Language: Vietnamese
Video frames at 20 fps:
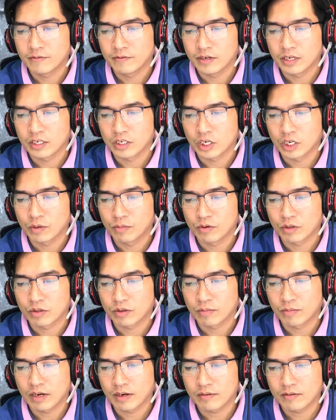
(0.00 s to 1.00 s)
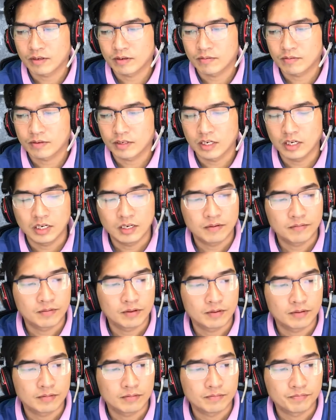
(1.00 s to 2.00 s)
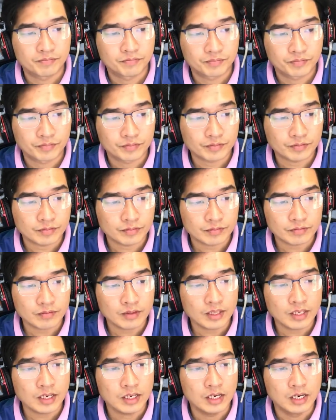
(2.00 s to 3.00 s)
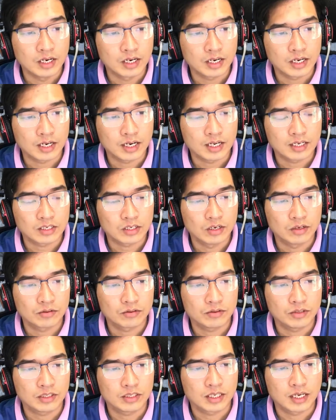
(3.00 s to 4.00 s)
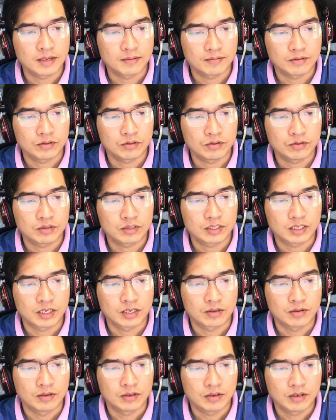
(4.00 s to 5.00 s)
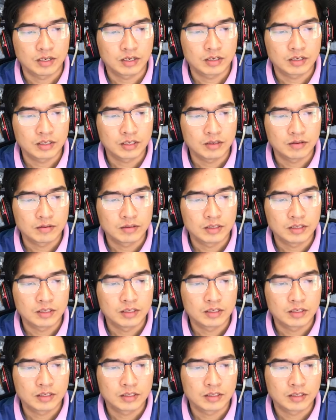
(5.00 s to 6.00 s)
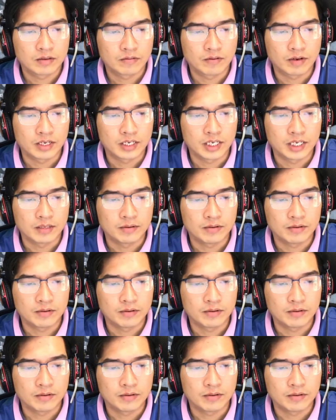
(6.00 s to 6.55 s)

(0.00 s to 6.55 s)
chiếc xe của Báo, tay ôm chiếc cặp da đựng đồ dùng khám bệnh, nhưng đôi mắt láo liên nhìn vào trong sân.